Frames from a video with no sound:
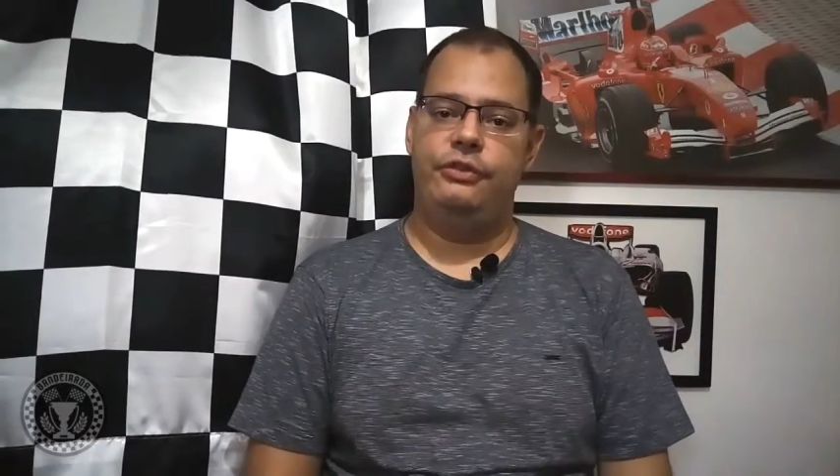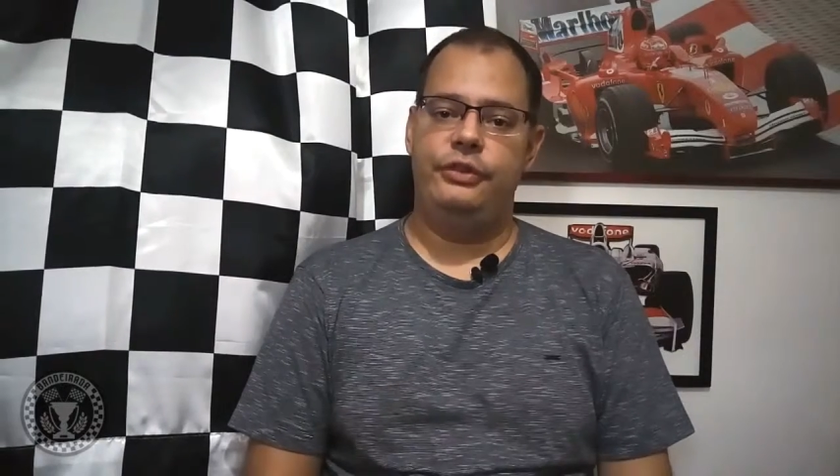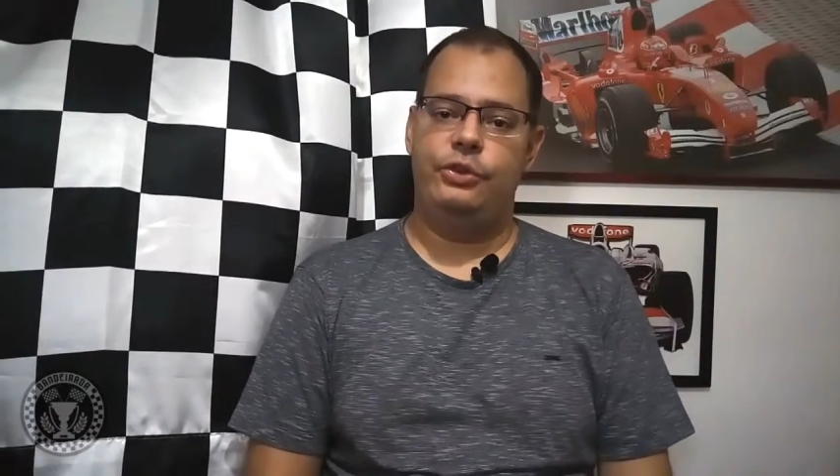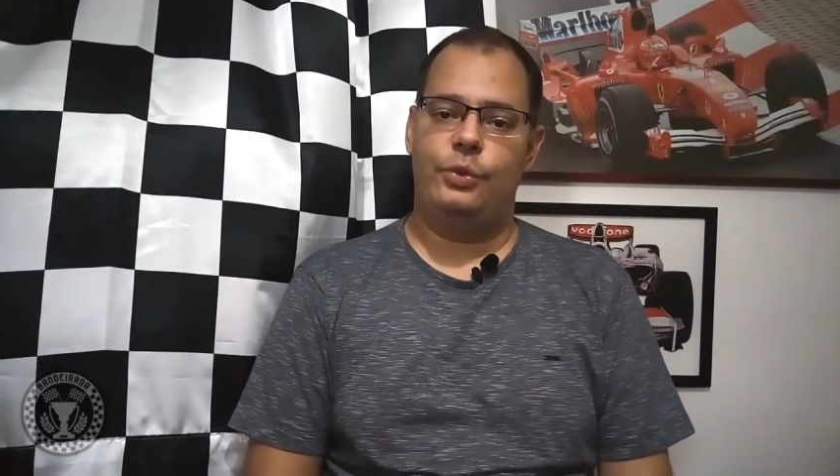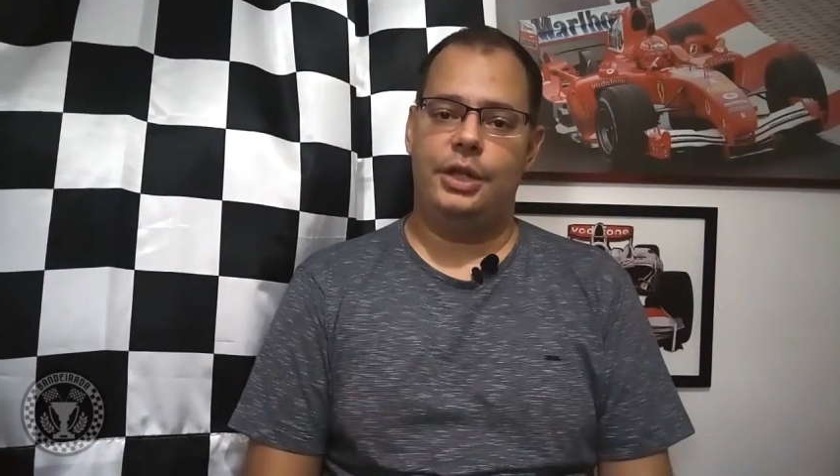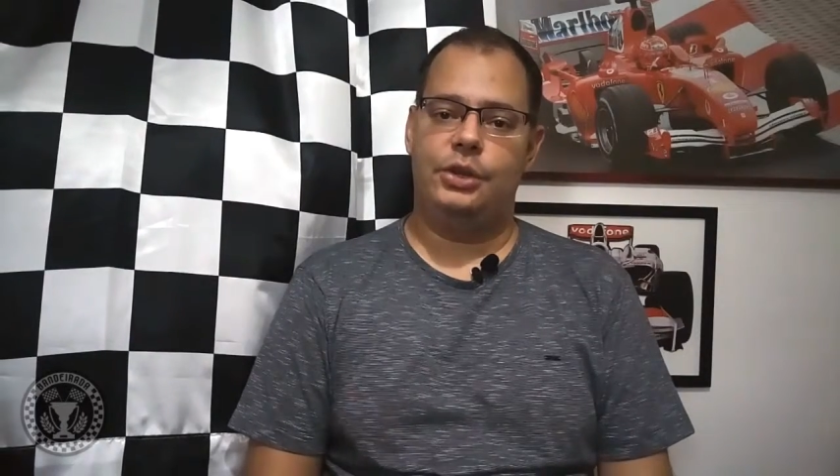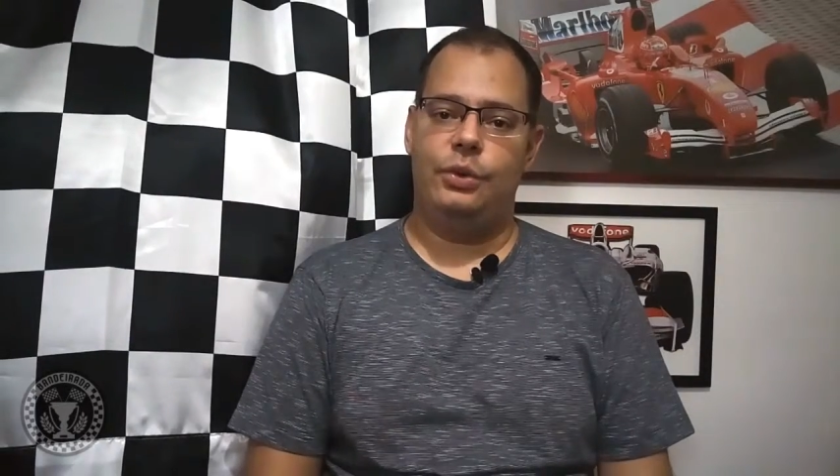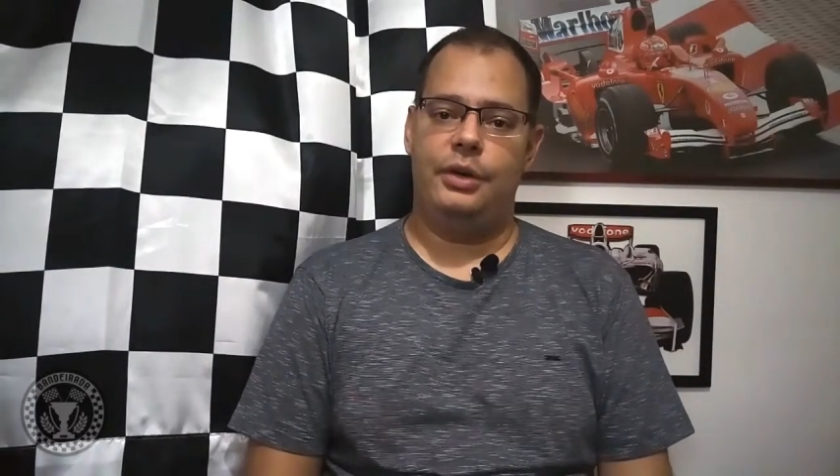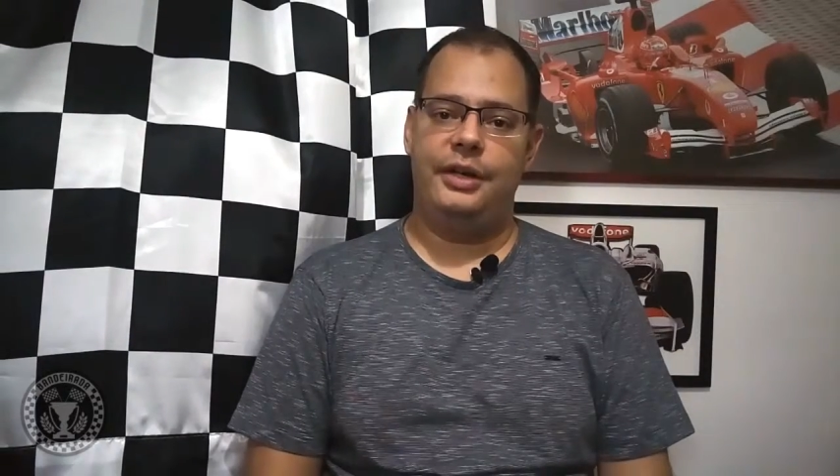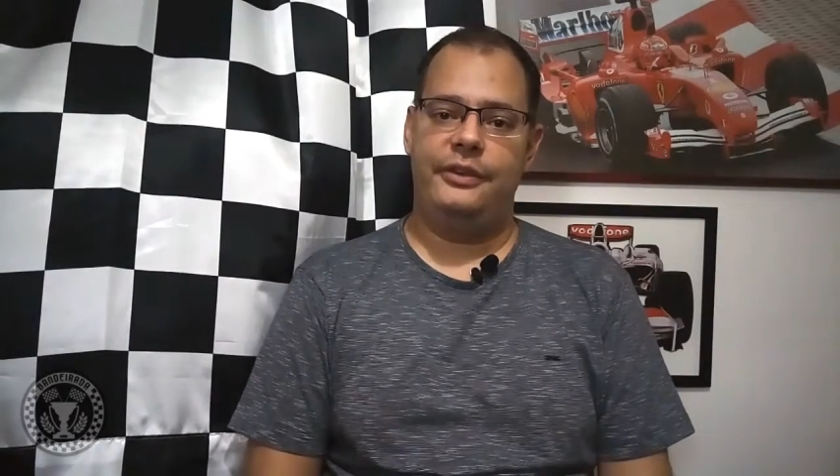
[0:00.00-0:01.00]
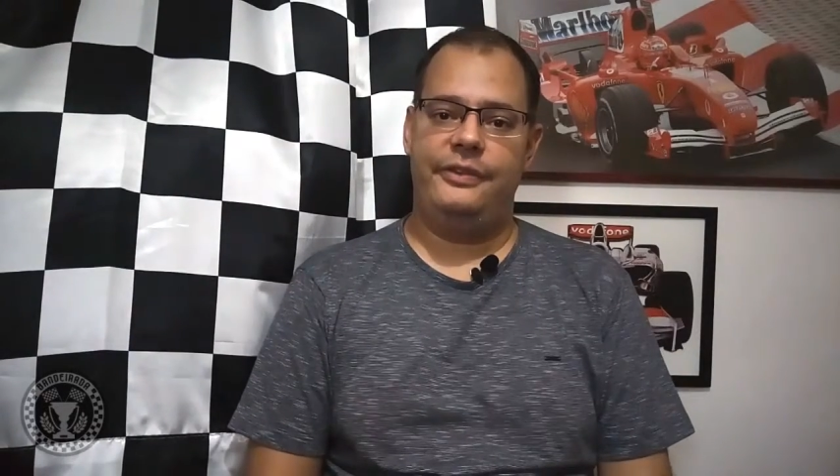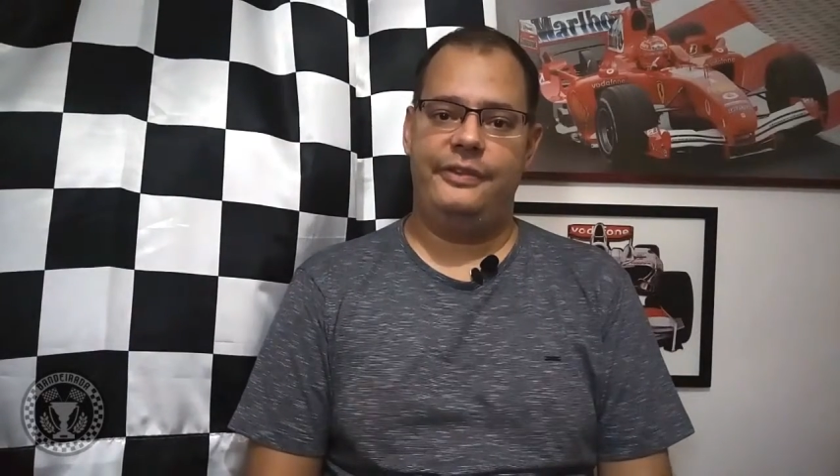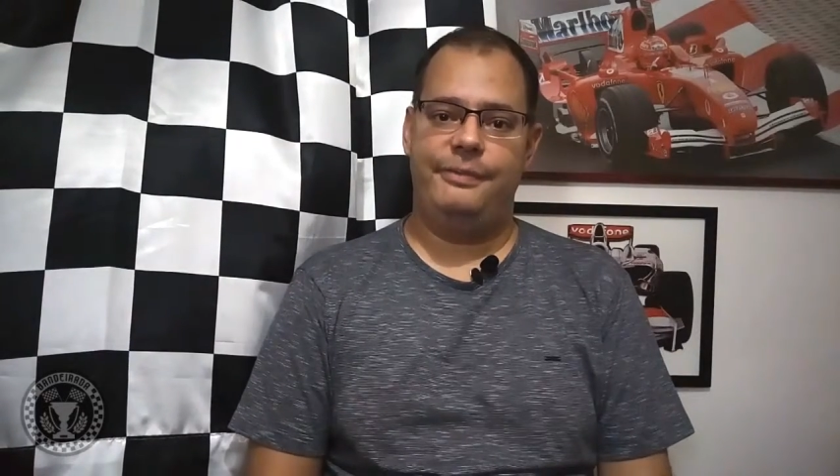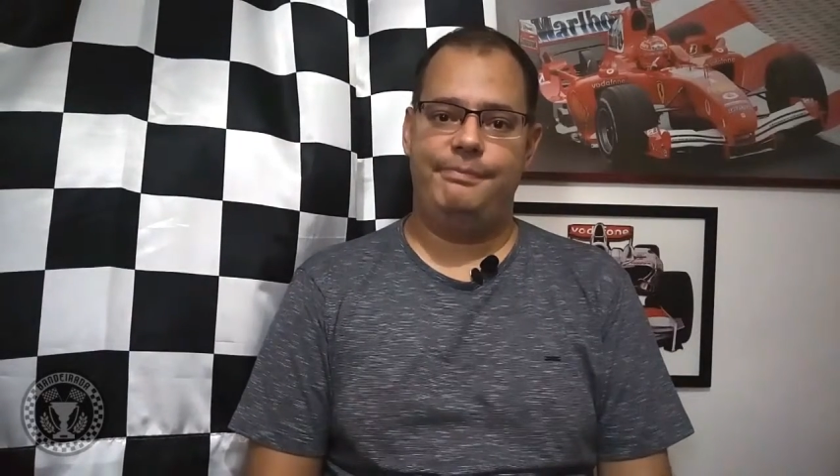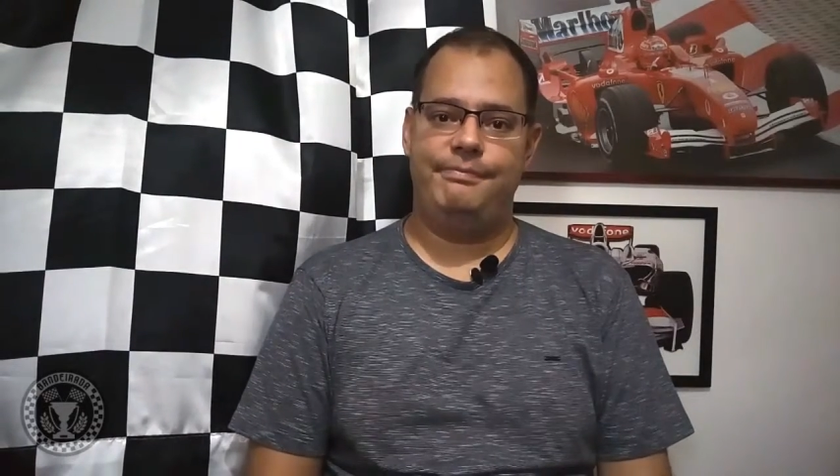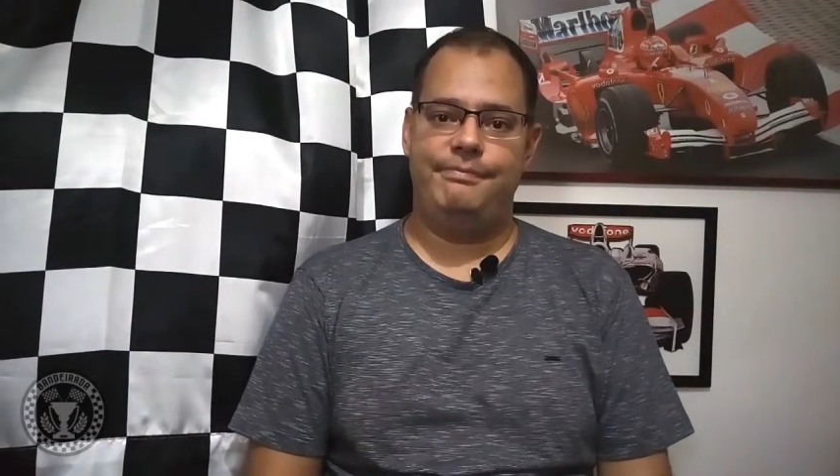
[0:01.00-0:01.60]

24 horas,